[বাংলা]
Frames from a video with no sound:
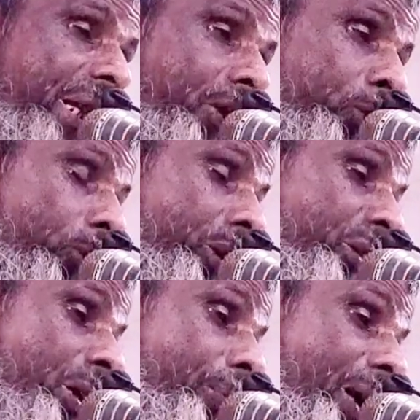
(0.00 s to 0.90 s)
এরা
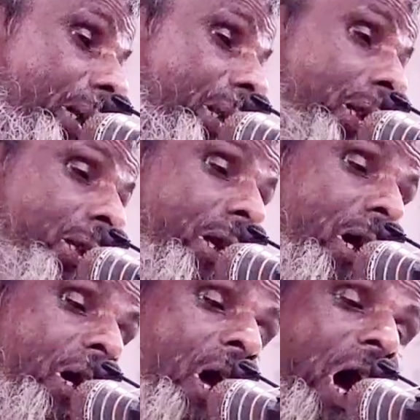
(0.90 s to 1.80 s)
সইতে পারেন
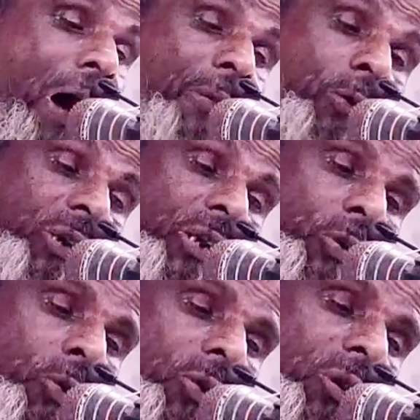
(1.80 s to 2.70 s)
আল্লাহ আমি ওদের
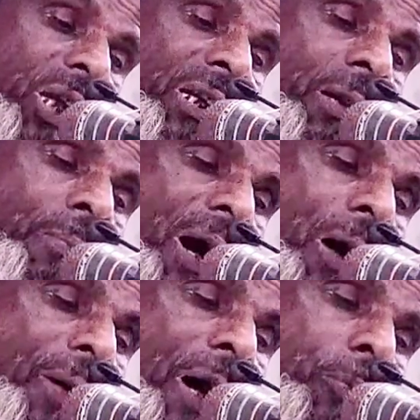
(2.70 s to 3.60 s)
সন্তানের মা
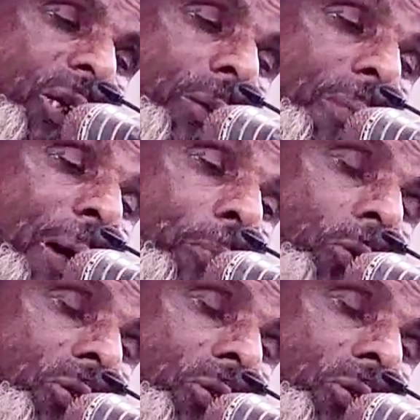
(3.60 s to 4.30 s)
বাপ হয়ে মাফ